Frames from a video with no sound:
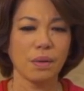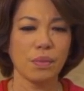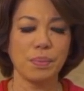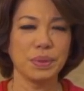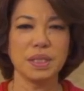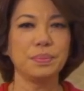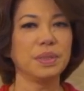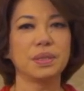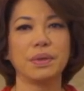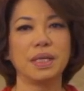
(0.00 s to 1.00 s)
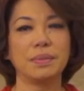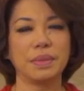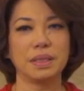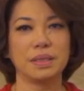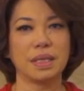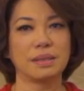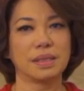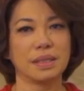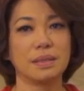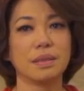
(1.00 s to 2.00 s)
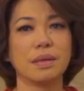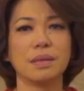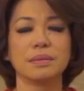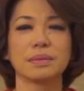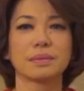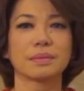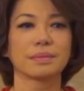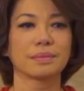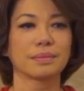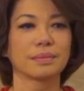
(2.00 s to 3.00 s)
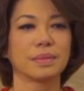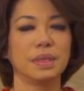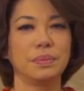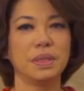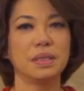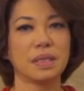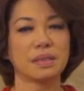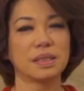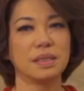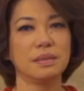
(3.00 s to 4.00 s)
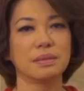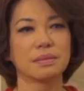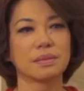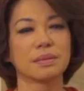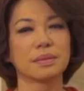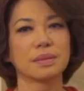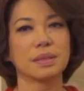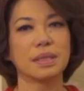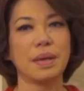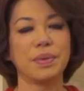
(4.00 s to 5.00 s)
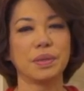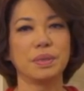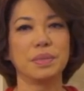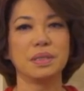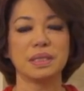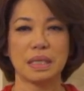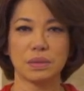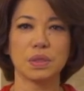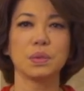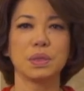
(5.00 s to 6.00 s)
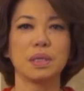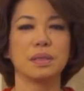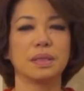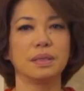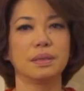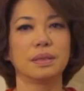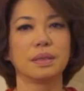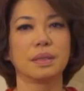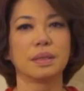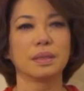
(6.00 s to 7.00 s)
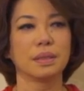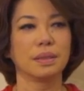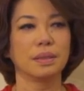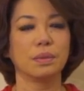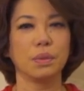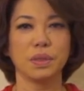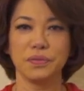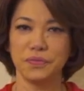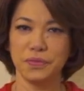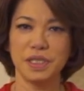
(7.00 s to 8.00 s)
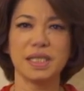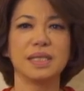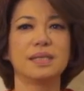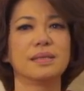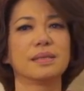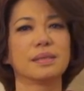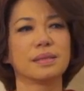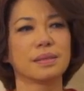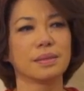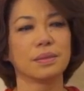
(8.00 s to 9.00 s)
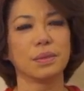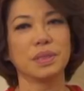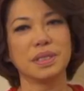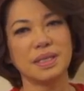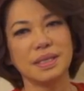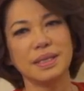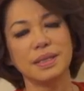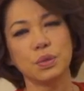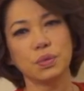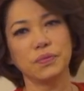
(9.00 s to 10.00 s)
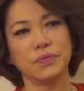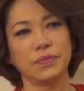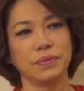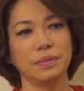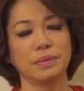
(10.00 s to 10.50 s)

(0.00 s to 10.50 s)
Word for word: 我不是不喜欢你们的掌声哦，你们的掌声代表你们享受到了呃我的服饰或者今天的祝福。